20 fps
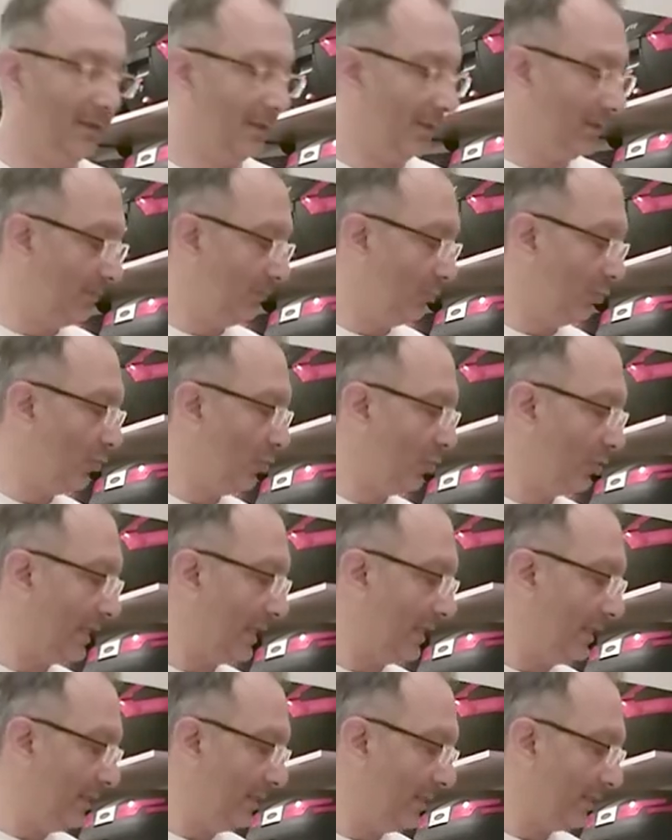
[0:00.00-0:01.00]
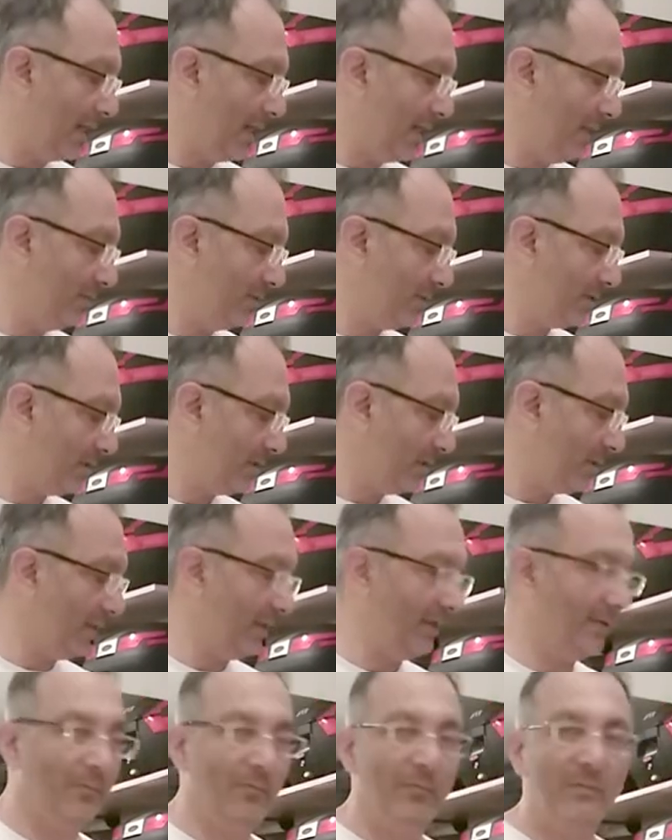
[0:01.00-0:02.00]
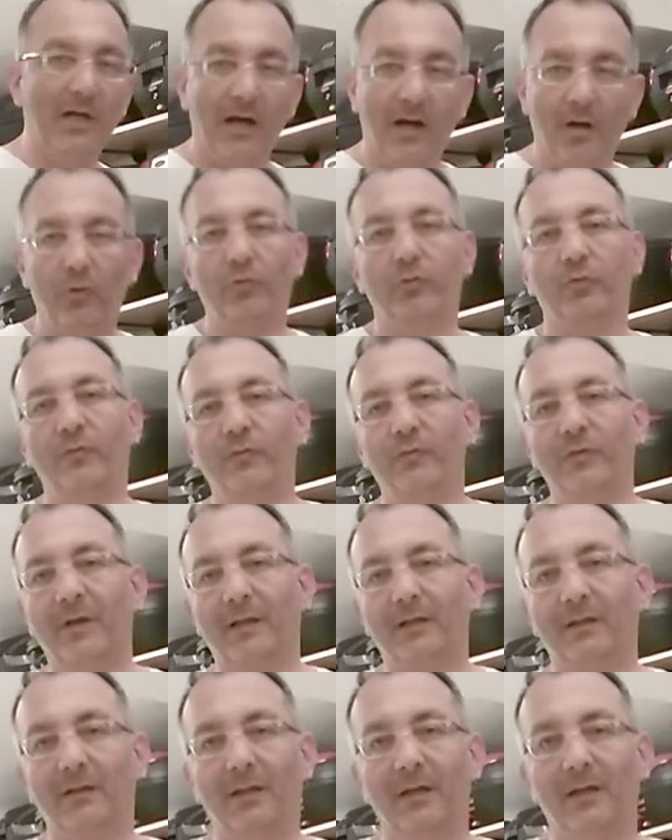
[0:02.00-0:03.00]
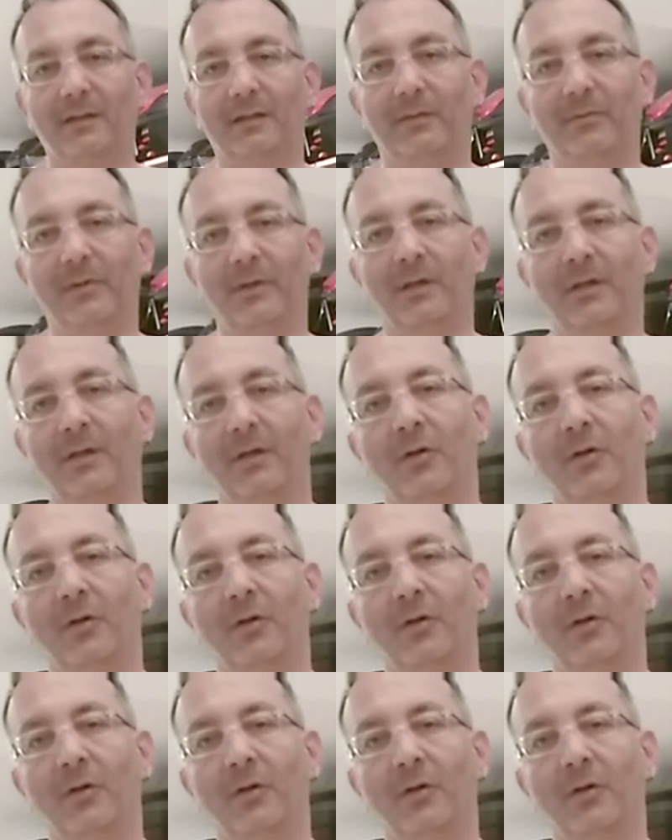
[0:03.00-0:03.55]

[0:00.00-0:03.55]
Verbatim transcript: e, bu modelleri gelmişti. E, daha uygun fiyatlılar tabi.